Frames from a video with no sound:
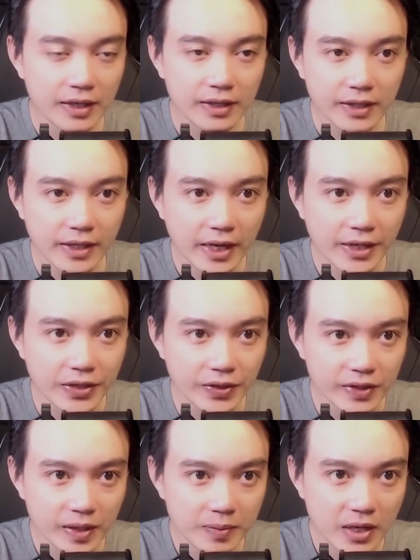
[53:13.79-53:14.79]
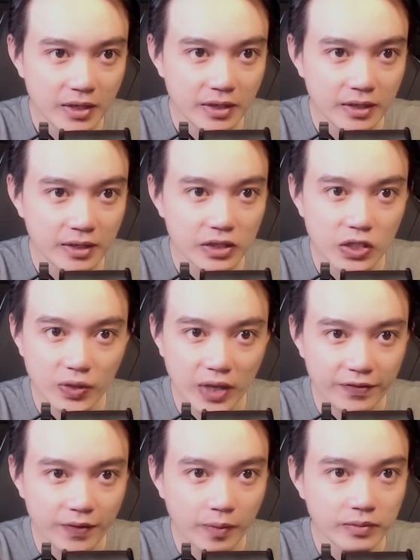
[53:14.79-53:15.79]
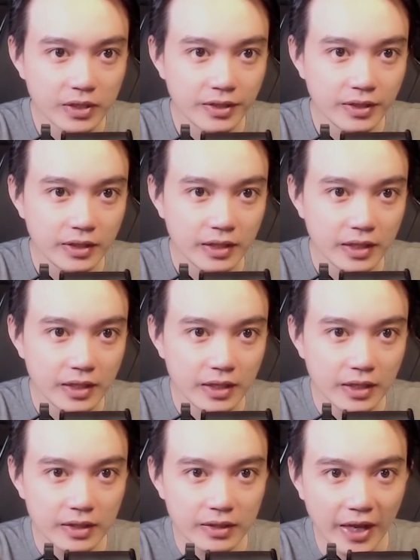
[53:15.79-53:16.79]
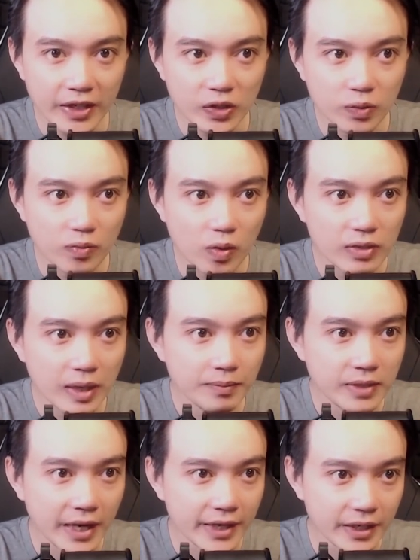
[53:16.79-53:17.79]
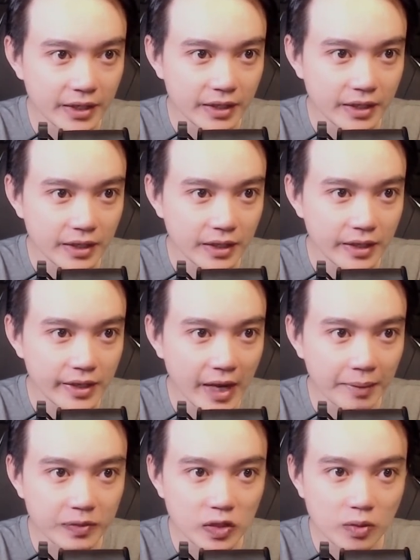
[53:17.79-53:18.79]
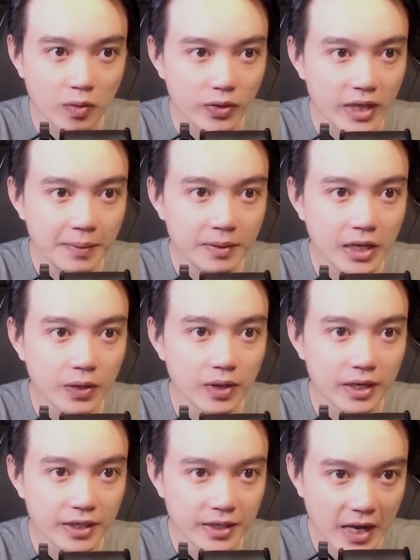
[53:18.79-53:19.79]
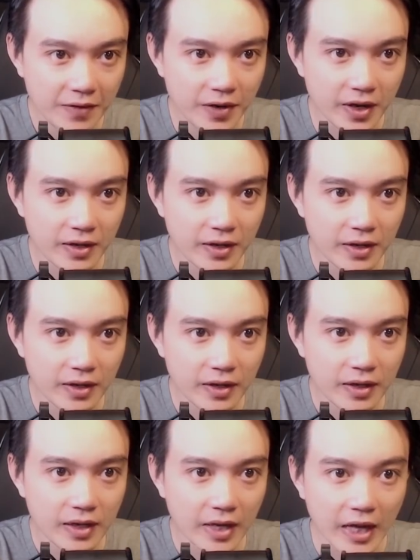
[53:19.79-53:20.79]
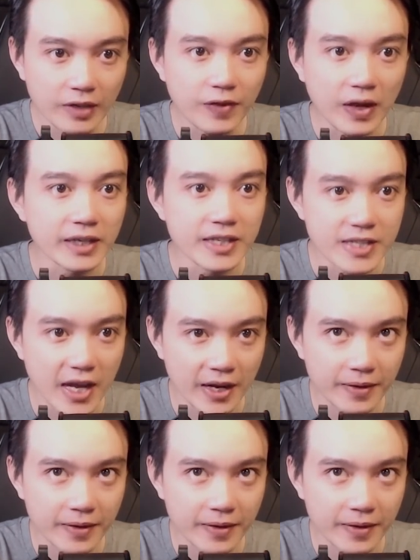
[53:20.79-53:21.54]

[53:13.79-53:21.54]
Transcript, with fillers: Thấy hắn vừa tiếp đất, tôi đã phóng tới, tay tung một đấm ngay ngực, làm cho bộ giáp kêu lên như đá vỡ. Hắn văng đi xa.